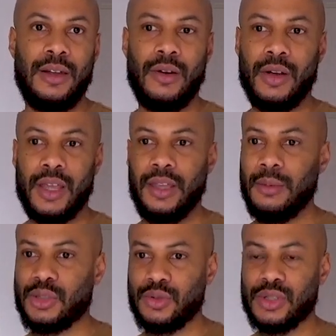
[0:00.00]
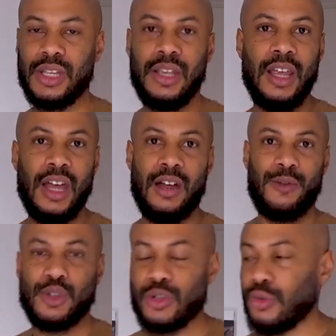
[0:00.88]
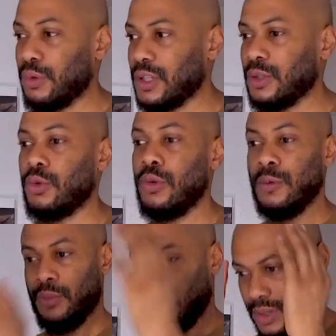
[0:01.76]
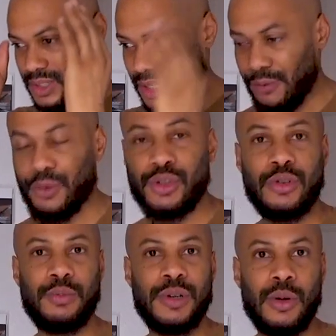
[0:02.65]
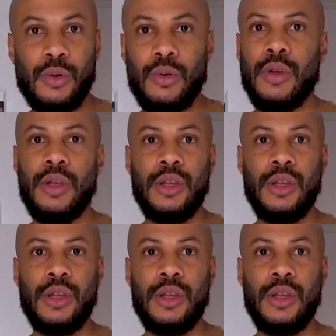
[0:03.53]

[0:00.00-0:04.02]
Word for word: Ok, imaginons que c'est influenceur 2.0, ben, c'est influenceur 2.0.